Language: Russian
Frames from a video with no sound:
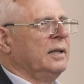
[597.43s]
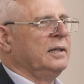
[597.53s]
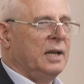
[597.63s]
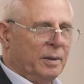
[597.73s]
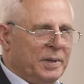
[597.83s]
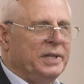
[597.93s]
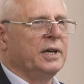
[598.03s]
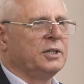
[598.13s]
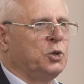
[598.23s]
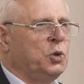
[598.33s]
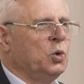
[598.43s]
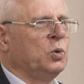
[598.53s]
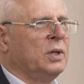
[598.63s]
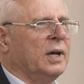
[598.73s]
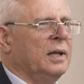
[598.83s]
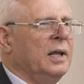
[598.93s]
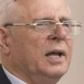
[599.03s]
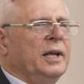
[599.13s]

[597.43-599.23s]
для меня чудо,